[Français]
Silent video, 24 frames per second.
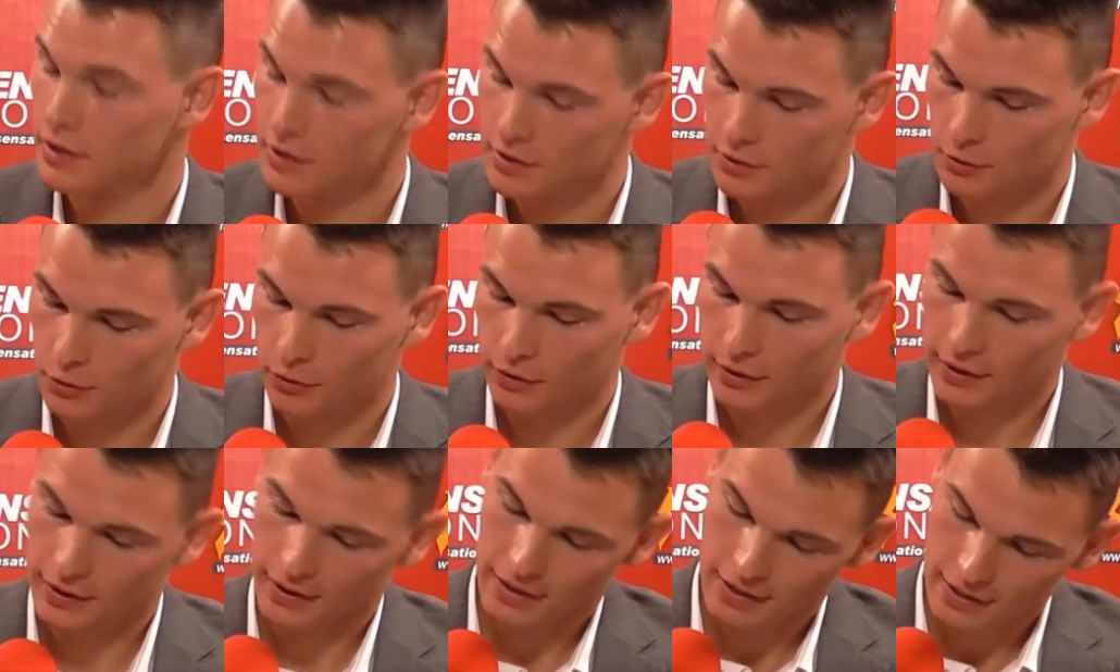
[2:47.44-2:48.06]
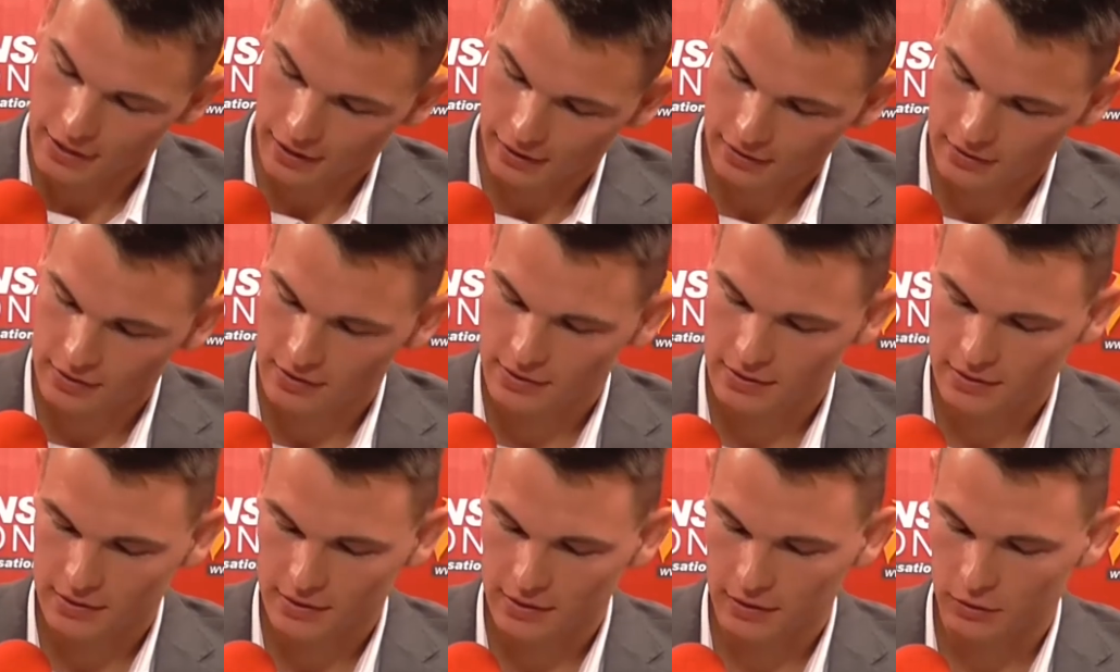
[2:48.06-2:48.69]
historique et
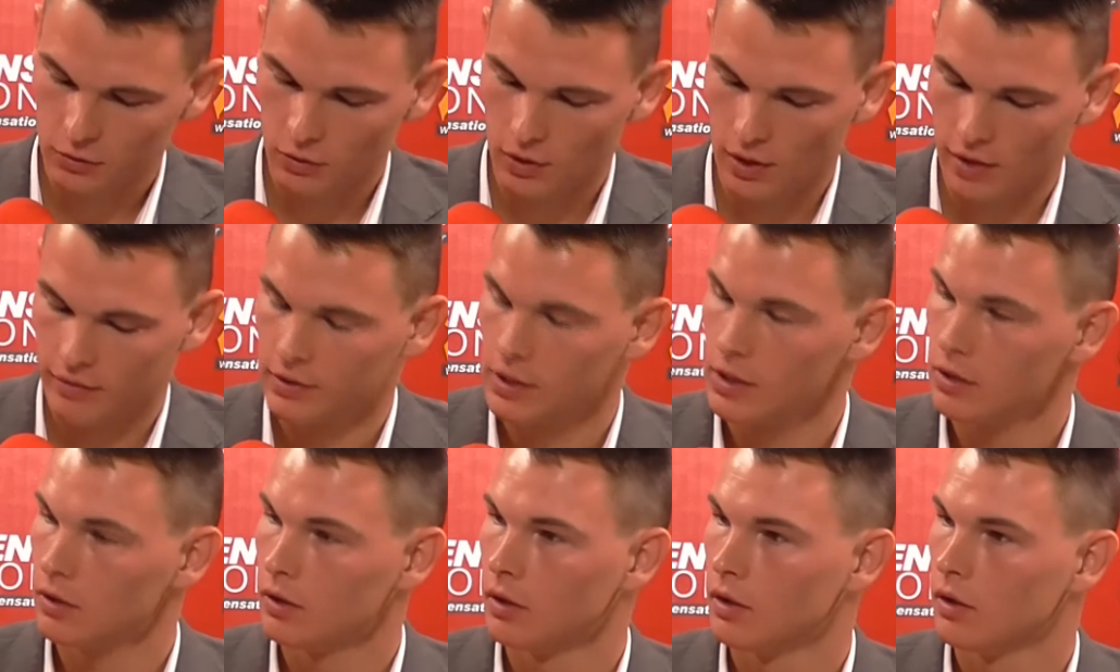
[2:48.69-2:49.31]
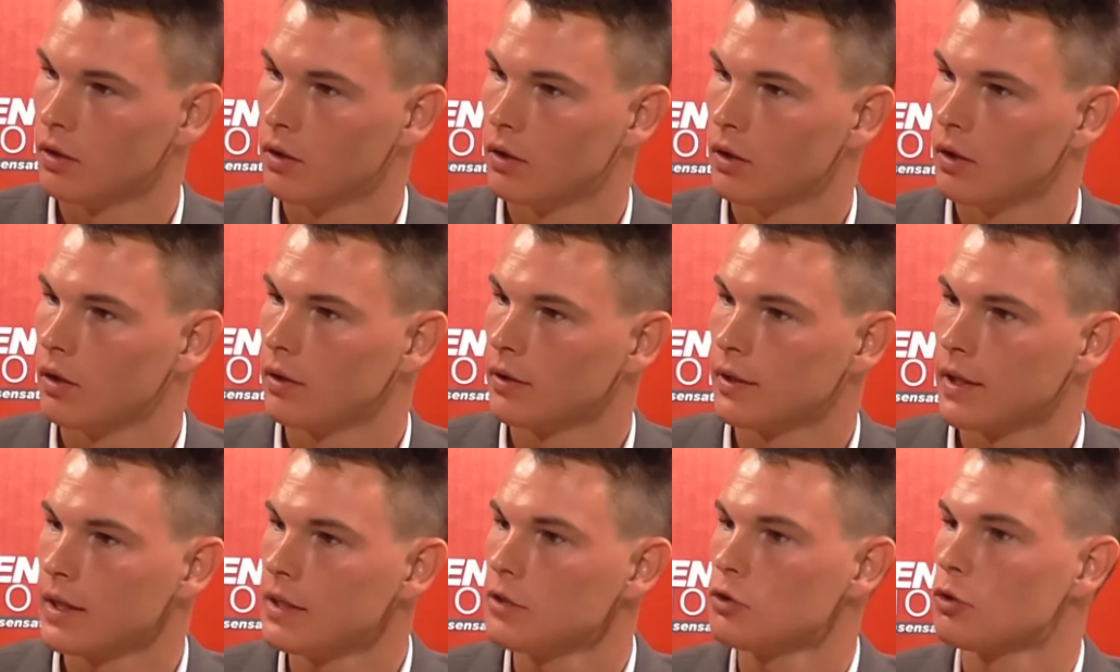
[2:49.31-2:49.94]
artistique de la ville.
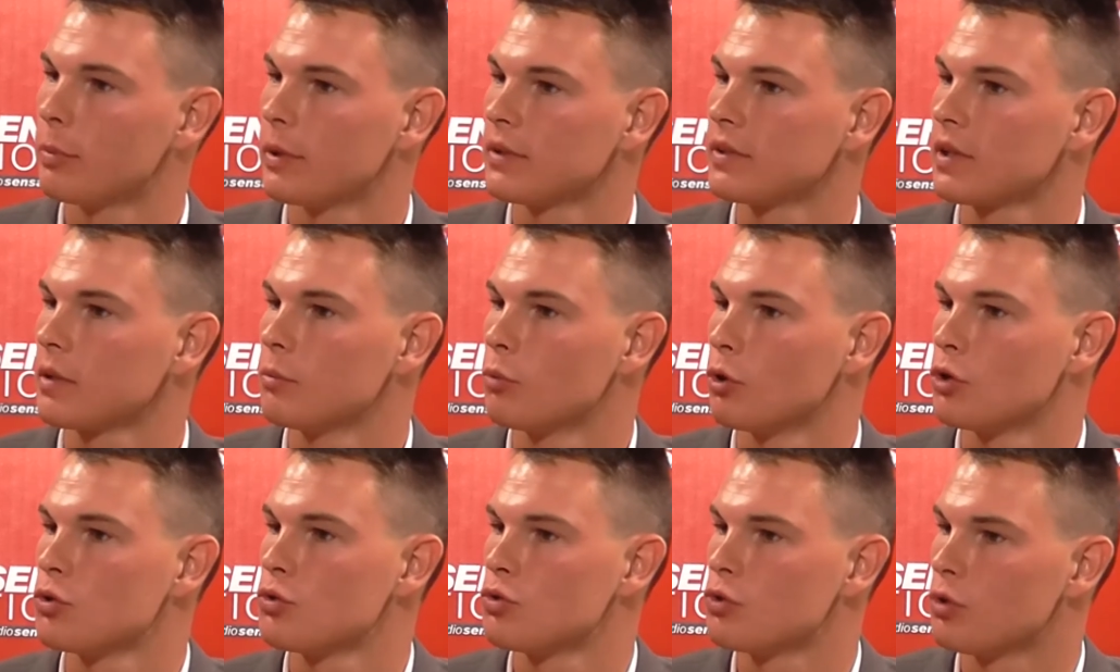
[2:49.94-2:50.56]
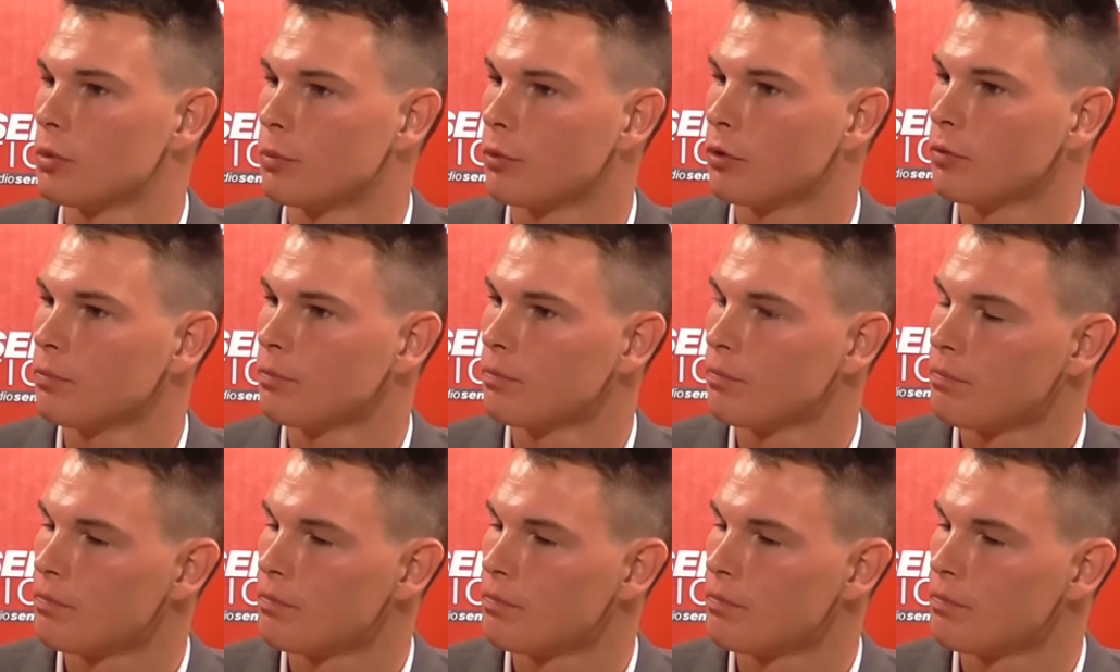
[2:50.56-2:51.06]
Quel est ce patrimoine justement